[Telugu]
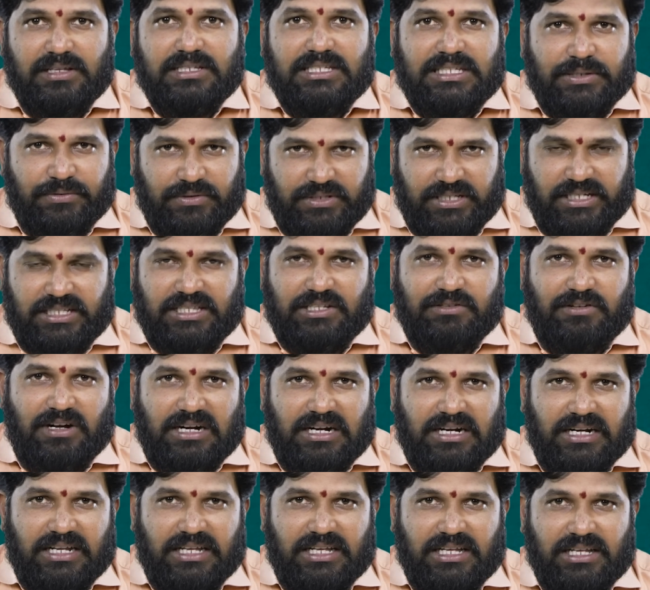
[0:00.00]
శివశక్తి
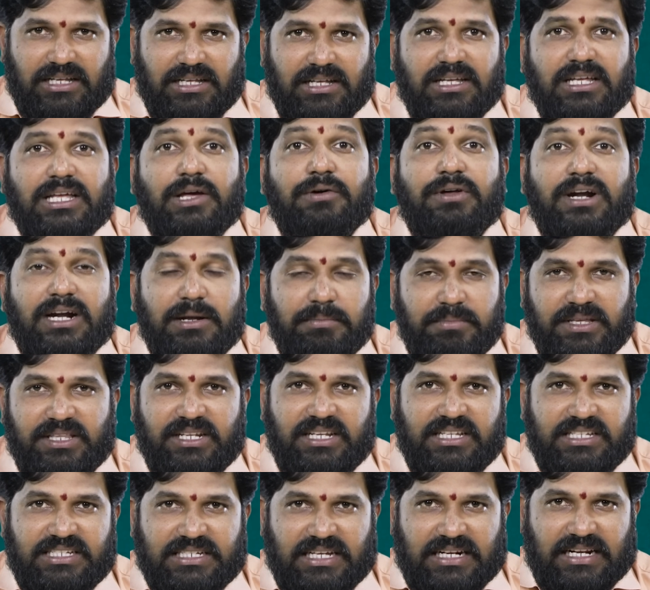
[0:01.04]
వాళ్ళని ఎవరైనా
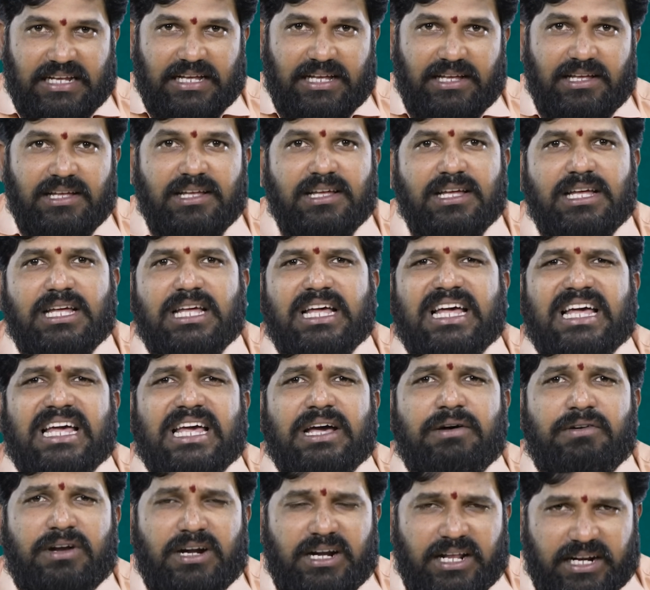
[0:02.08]
బెదిరించారా
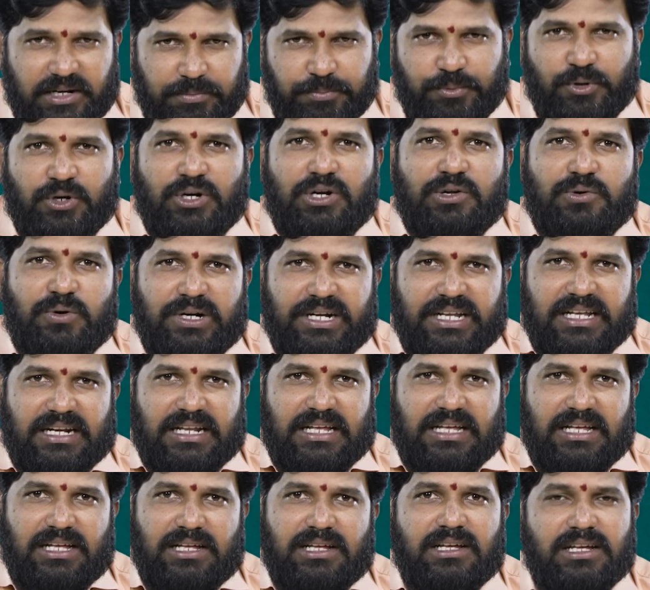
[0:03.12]
ఎవరైనా రిపోర్ట్లు
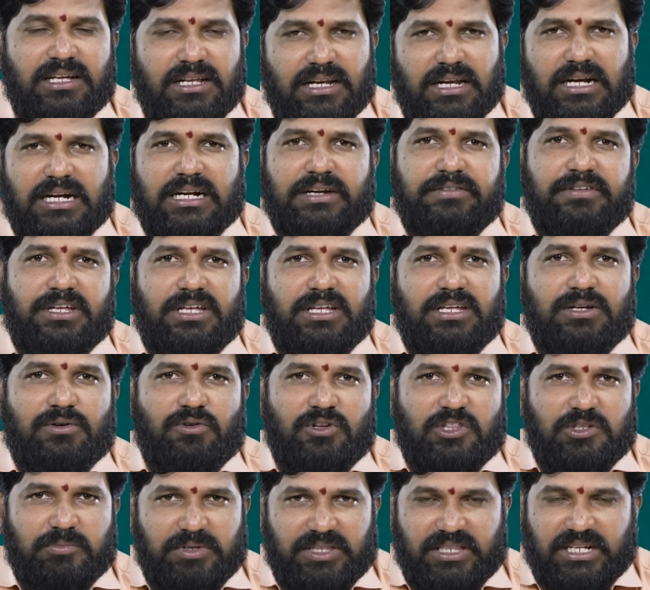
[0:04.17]
కొట్టారా ఇలాంటివి
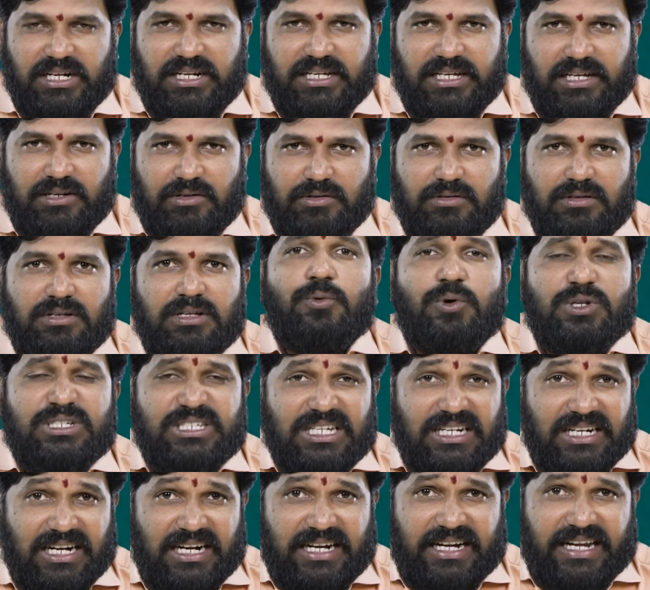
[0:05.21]
కొంతమంది అడిగారు ఓ
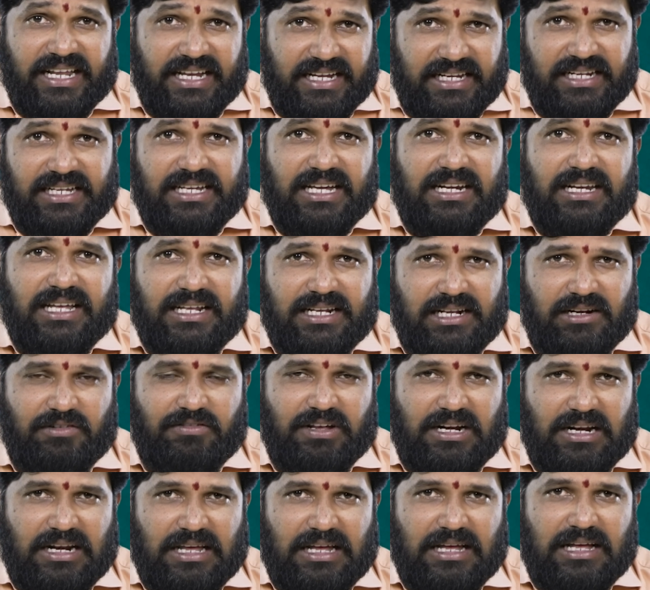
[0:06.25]
చిన్న టెక్నికల్ ఎర్రర్
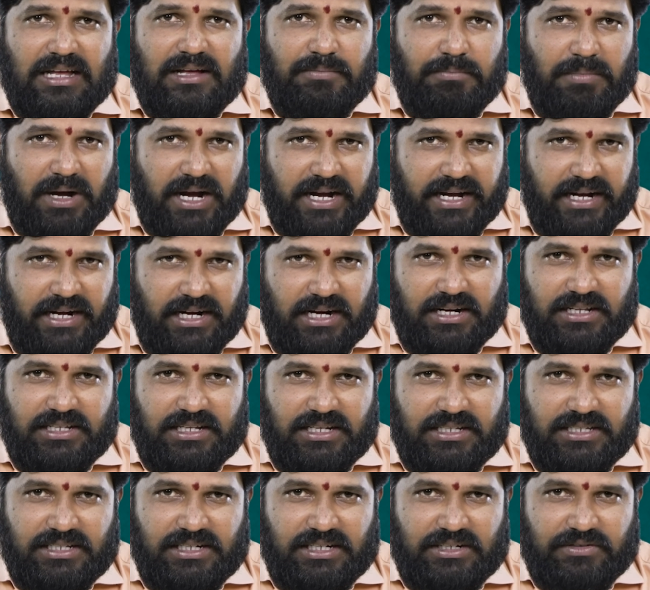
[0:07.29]
వల్ల మా ఎడిటర్
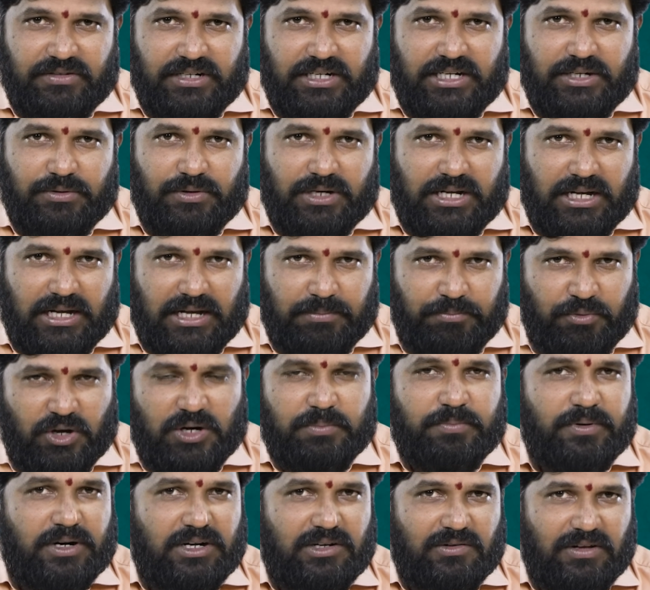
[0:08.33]
చేసినటువంటి ఒక
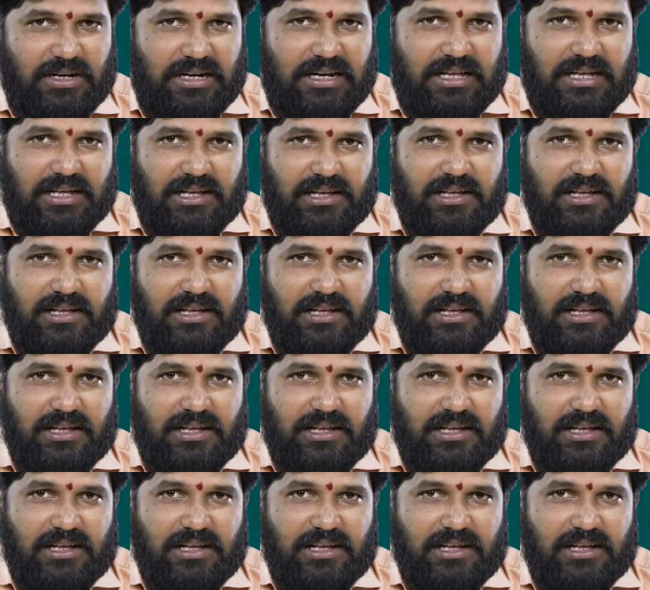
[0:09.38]
పొరపాటు వల్ల